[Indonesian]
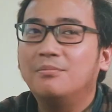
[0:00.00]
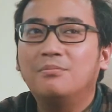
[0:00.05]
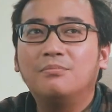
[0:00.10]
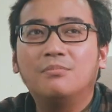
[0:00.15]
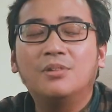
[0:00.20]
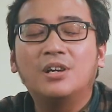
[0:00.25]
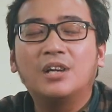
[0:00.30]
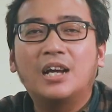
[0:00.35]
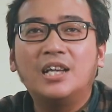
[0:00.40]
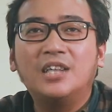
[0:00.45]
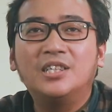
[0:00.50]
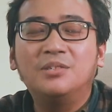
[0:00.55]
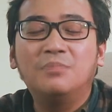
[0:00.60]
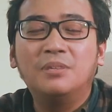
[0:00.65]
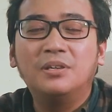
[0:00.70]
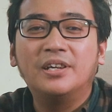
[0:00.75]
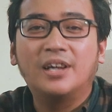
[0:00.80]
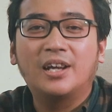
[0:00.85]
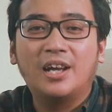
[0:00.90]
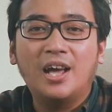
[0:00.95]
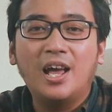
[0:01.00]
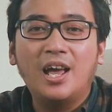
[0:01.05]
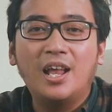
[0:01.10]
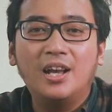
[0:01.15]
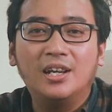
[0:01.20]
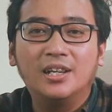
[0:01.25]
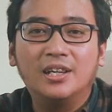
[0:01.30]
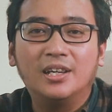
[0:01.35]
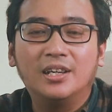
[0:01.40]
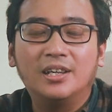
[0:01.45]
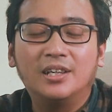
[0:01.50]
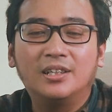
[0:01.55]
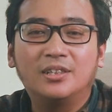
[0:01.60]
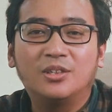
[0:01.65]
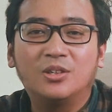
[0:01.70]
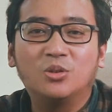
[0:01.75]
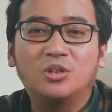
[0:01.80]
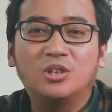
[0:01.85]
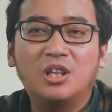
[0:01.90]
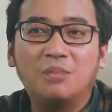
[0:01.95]
mengkaji banyak hal ya,
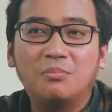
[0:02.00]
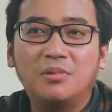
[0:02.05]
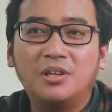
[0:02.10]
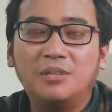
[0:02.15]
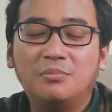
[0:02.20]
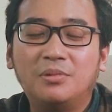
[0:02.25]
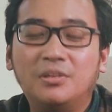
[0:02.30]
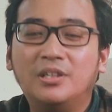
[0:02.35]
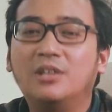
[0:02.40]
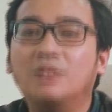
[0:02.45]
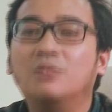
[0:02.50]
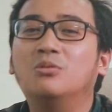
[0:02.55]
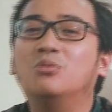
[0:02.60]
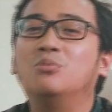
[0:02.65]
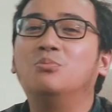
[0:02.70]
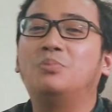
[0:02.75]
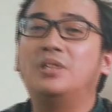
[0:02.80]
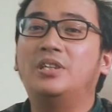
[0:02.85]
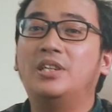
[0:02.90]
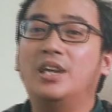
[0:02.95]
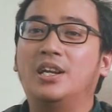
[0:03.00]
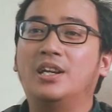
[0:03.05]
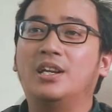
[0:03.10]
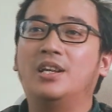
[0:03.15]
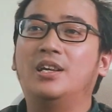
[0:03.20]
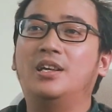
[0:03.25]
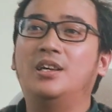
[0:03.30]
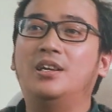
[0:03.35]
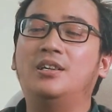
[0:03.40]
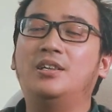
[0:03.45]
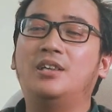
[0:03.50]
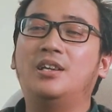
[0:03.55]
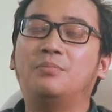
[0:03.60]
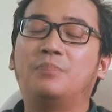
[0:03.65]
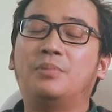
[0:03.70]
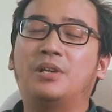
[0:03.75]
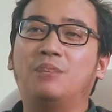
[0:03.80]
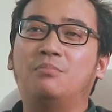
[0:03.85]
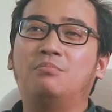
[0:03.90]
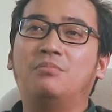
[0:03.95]
terutama di bidang hukum pidana
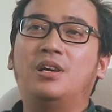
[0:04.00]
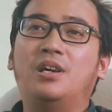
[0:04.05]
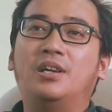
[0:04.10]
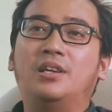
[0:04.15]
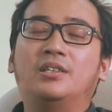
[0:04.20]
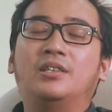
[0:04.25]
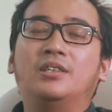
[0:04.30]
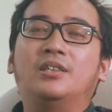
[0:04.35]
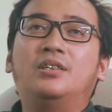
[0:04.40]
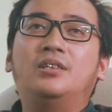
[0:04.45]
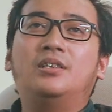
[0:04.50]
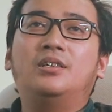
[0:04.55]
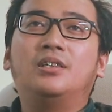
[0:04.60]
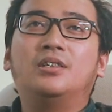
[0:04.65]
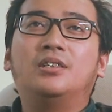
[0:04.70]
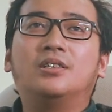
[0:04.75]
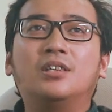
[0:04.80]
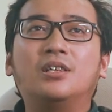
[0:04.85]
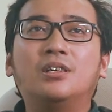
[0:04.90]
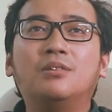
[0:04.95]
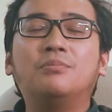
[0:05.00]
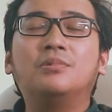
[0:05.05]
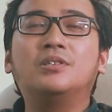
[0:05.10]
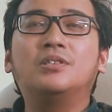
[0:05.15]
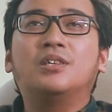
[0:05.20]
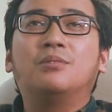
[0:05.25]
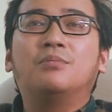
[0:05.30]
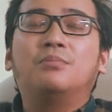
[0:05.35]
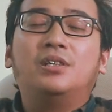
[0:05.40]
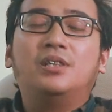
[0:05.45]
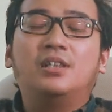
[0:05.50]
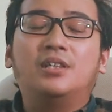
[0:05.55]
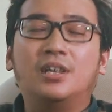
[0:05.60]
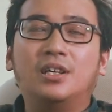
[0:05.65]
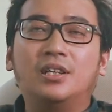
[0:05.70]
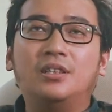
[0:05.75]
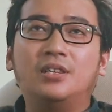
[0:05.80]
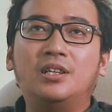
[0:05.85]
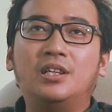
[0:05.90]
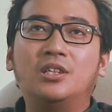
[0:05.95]
dan perkembangannya. Kita bisa
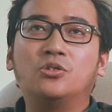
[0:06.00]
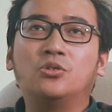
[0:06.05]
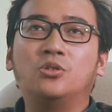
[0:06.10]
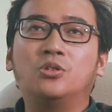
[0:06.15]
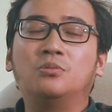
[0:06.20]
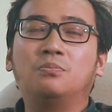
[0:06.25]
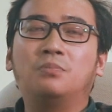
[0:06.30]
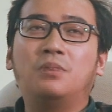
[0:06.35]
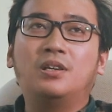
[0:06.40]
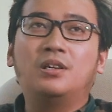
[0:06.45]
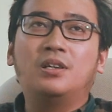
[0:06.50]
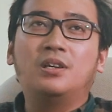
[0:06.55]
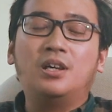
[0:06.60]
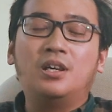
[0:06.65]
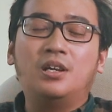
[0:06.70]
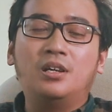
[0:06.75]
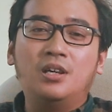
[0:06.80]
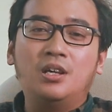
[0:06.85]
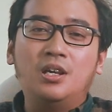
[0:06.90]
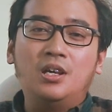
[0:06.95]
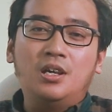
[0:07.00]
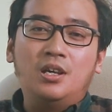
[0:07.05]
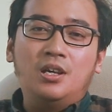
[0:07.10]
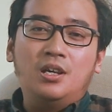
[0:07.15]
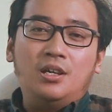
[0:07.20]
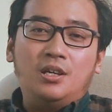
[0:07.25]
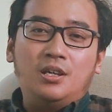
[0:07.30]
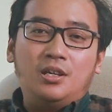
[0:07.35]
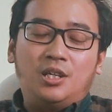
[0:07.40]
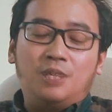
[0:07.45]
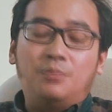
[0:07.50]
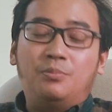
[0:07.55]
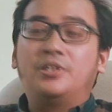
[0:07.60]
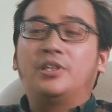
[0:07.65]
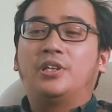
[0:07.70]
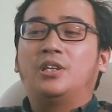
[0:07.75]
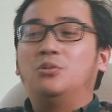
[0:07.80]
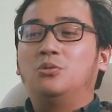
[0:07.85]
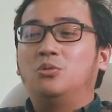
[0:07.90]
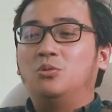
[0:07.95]
melihat dari sudut pandang
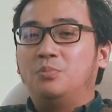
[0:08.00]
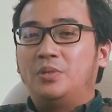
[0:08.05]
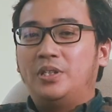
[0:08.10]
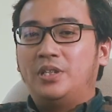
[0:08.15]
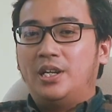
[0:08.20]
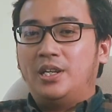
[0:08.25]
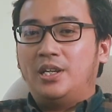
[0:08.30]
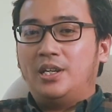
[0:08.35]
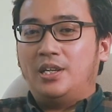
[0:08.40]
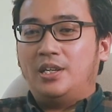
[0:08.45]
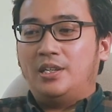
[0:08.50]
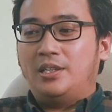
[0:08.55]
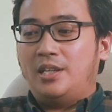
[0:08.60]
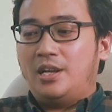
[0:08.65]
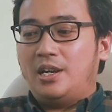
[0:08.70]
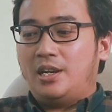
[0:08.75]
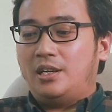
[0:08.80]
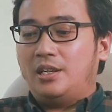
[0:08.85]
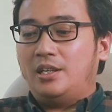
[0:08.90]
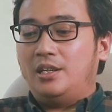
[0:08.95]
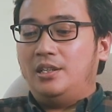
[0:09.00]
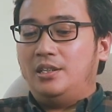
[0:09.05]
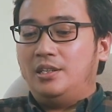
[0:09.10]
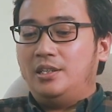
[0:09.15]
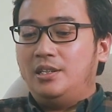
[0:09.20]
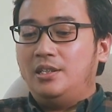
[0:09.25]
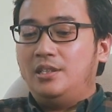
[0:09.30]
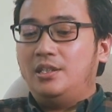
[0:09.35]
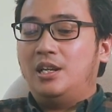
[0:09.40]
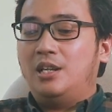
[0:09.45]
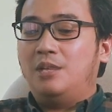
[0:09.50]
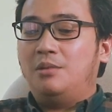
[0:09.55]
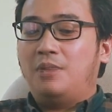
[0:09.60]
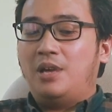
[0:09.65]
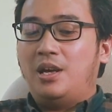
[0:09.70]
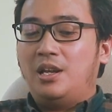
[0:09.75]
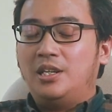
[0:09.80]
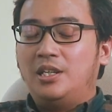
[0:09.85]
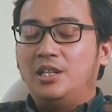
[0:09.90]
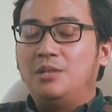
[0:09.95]
kebijakan hukum pidana. Ya, ini dalam
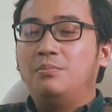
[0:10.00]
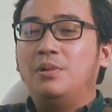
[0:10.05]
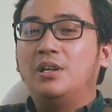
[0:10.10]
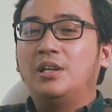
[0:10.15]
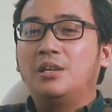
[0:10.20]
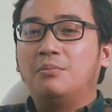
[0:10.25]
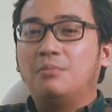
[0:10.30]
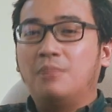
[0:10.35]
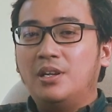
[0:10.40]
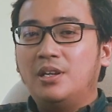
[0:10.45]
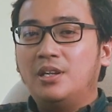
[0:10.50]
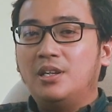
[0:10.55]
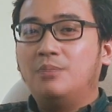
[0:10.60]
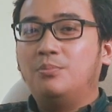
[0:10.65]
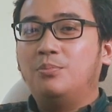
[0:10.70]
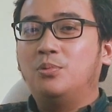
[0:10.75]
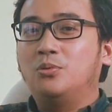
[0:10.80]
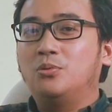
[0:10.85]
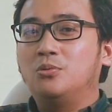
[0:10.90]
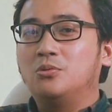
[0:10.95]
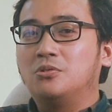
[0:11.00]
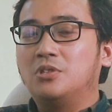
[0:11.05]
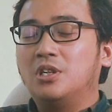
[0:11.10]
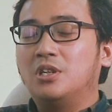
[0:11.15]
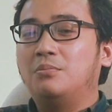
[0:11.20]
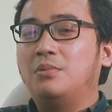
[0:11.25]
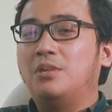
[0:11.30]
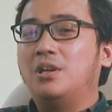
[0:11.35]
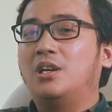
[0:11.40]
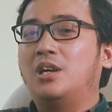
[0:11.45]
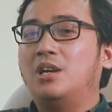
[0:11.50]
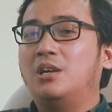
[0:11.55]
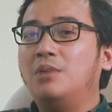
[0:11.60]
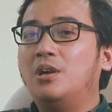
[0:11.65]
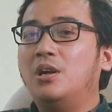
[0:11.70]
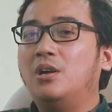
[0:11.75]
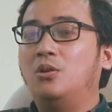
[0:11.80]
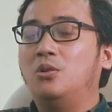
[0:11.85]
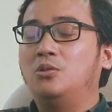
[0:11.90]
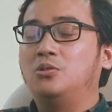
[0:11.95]
hal ini bagaimana putusan
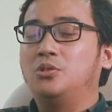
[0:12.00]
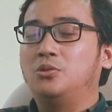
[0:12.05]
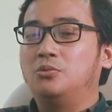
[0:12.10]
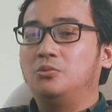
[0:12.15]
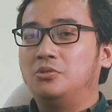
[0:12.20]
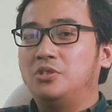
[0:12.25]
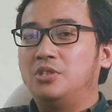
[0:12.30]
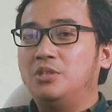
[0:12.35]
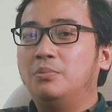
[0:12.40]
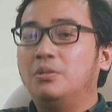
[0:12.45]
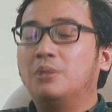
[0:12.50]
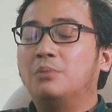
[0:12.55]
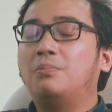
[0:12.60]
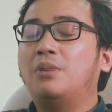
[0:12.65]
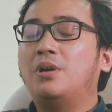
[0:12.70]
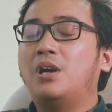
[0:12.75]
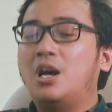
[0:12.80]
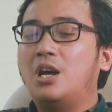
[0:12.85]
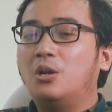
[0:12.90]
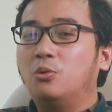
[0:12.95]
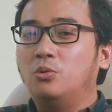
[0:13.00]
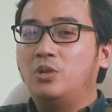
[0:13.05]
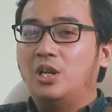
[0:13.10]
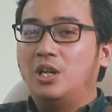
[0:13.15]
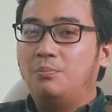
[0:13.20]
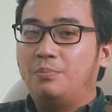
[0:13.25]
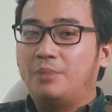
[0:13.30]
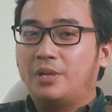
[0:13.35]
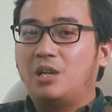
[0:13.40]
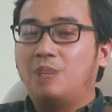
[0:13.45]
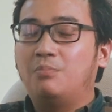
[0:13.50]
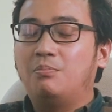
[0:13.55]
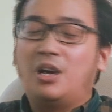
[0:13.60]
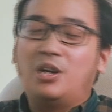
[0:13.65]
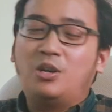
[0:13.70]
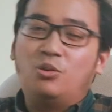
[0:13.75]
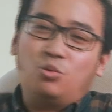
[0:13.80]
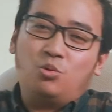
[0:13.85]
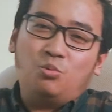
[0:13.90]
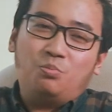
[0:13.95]
Mahkamah Konstitusi berpengaruh dalam
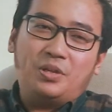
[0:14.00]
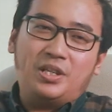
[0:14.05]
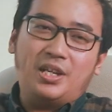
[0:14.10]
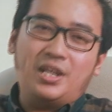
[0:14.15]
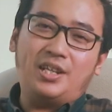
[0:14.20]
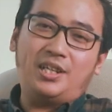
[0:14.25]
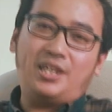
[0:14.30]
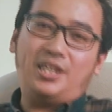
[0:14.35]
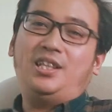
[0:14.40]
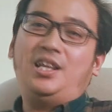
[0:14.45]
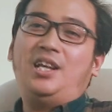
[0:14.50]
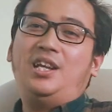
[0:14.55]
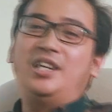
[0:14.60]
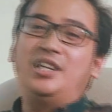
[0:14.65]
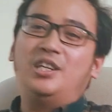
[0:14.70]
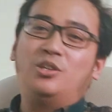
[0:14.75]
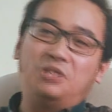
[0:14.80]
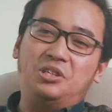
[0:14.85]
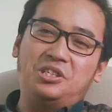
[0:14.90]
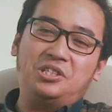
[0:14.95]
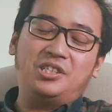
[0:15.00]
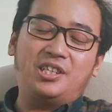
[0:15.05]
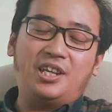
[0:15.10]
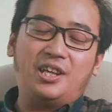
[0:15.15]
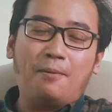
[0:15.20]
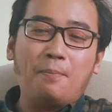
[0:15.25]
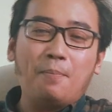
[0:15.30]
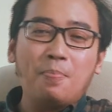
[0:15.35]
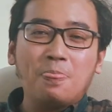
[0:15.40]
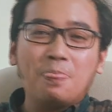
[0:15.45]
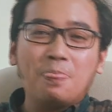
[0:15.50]
perkembangan hukum pidana kita di Indonesia.